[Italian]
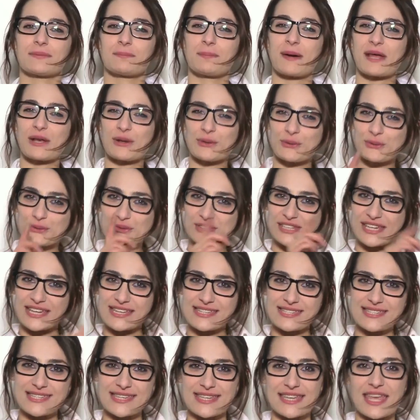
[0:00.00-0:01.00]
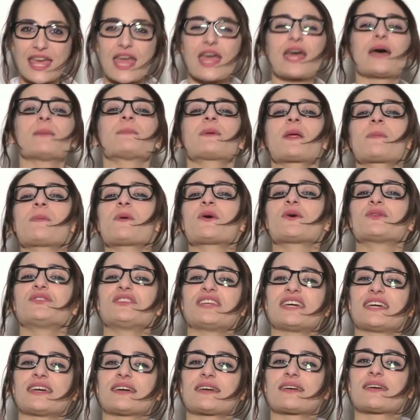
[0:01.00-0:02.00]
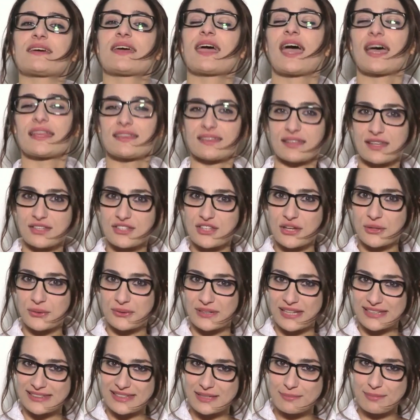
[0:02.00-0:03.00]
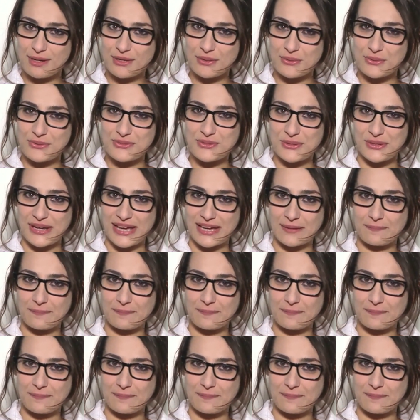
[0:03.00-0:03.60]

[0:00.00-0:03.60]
Parlo con te, sì, proprio con te, attrice con la T maiuscola.